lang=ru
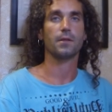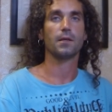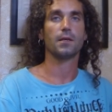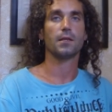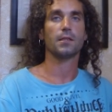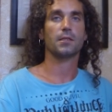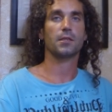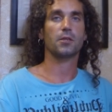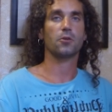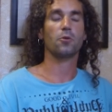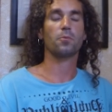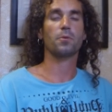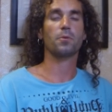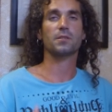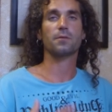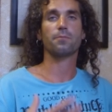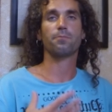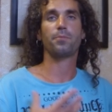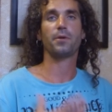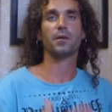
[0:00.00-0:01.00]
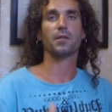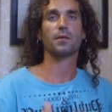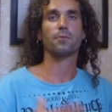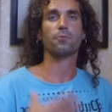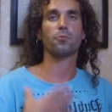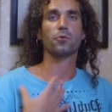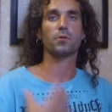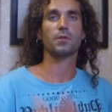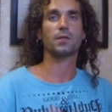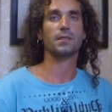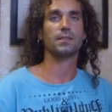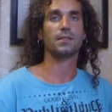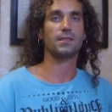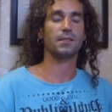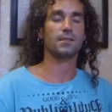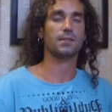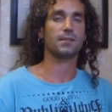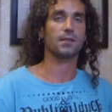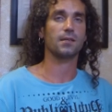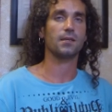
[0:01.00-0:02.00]
Таким образом пена будет
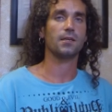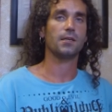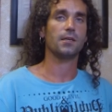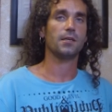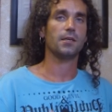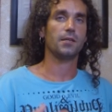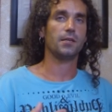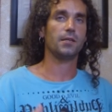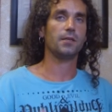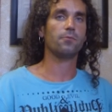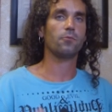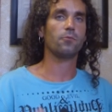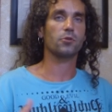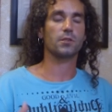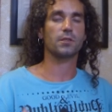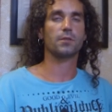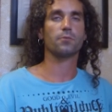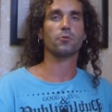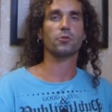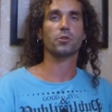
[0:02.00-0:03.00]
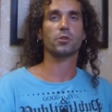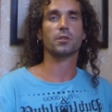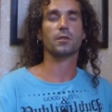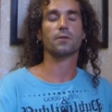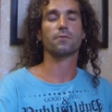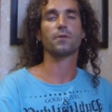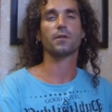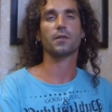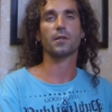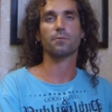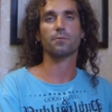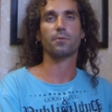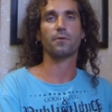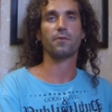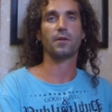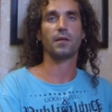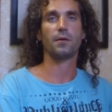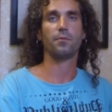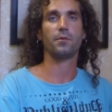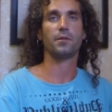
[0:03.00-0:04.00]
гаситься и можно немножечко выиграть по
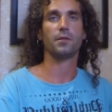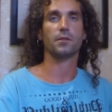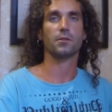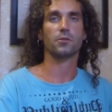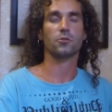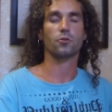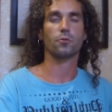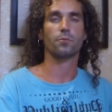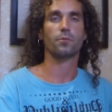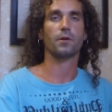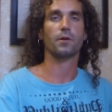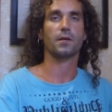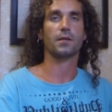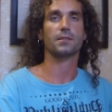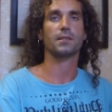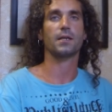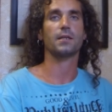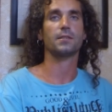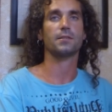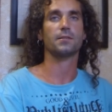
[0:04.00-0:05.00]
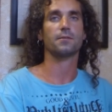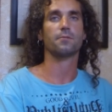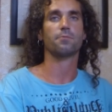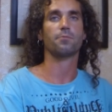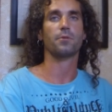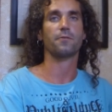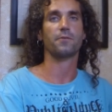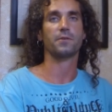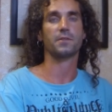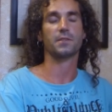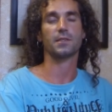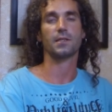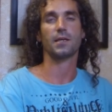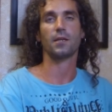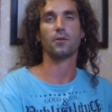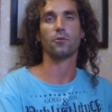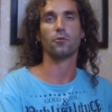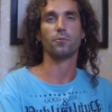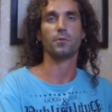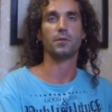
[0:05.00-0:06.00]
времени, чтобы оказать
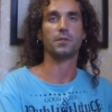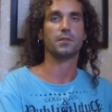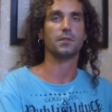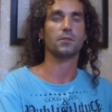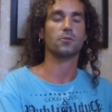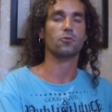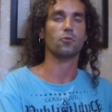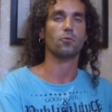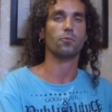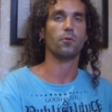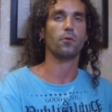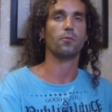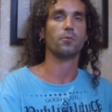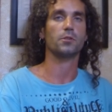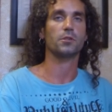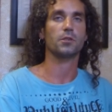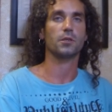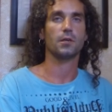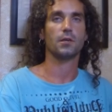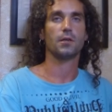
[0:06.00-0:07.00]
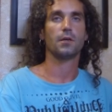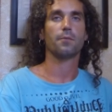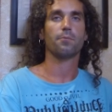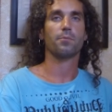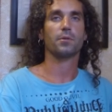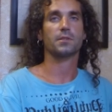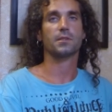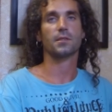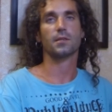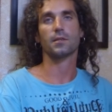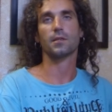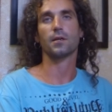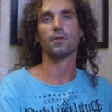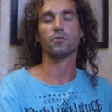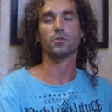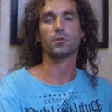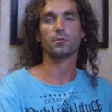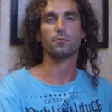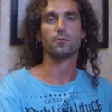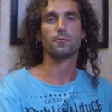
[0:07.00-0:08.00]
профессиональную медицинскую помощь
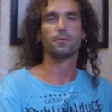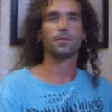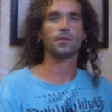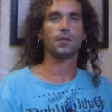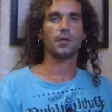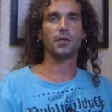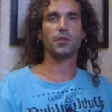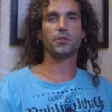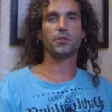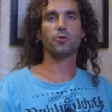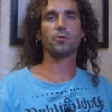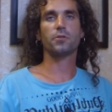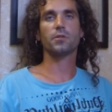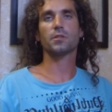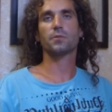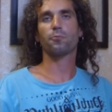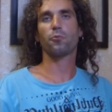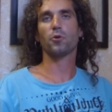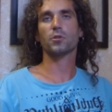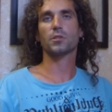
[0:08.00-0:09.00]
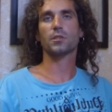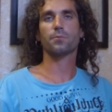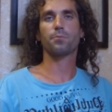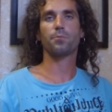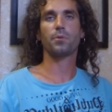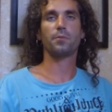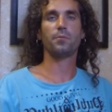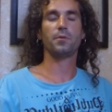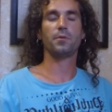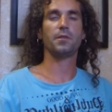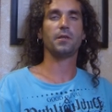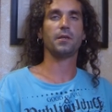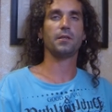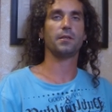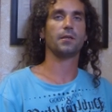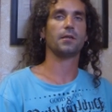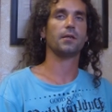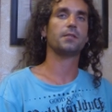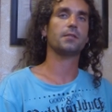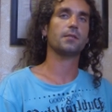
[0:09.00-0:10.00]
пострадавшему. Еще один способ
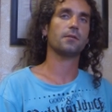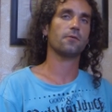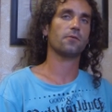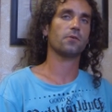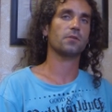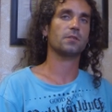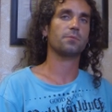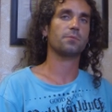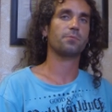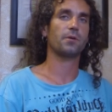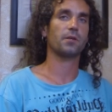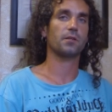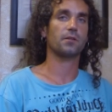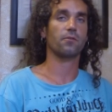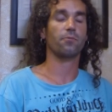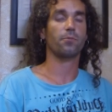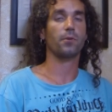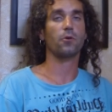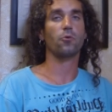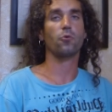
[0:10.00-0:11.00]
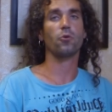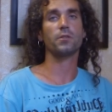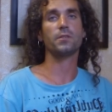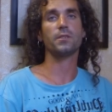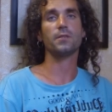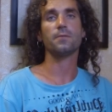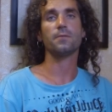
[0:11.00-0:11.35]
применения этилового спирта в походе